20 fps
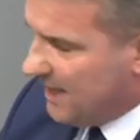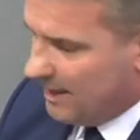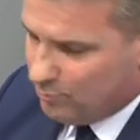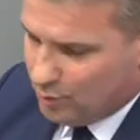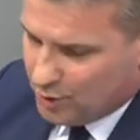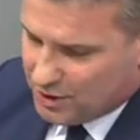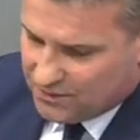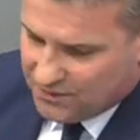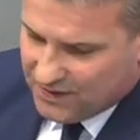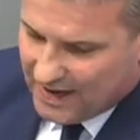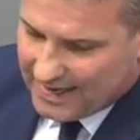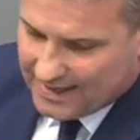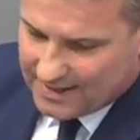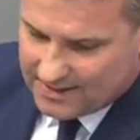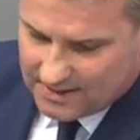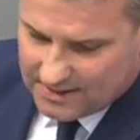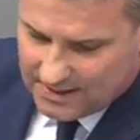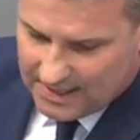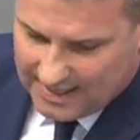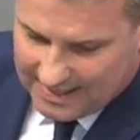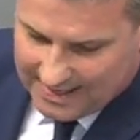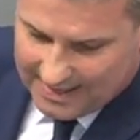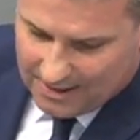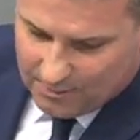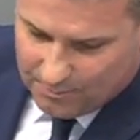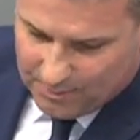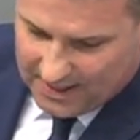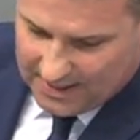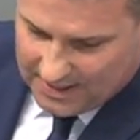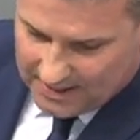der muss Fakten
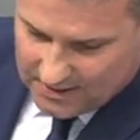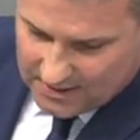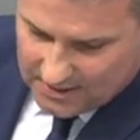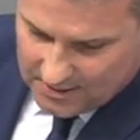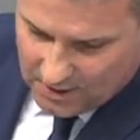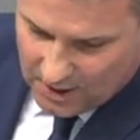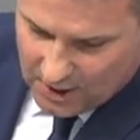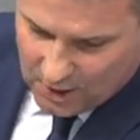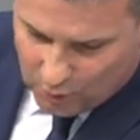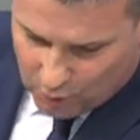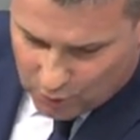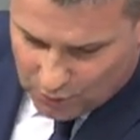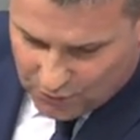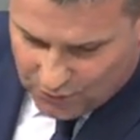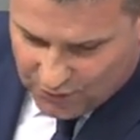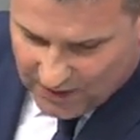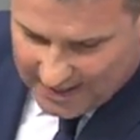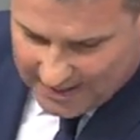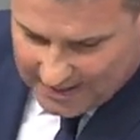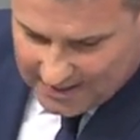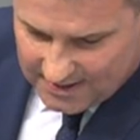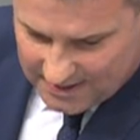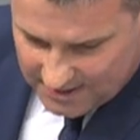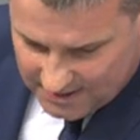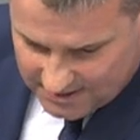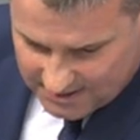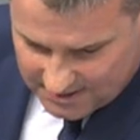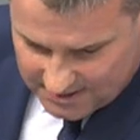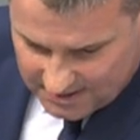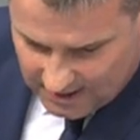klar benennen und Fakt
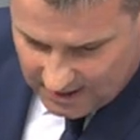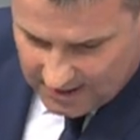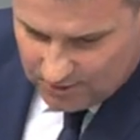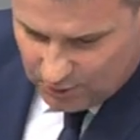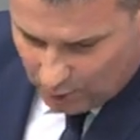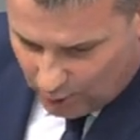ist,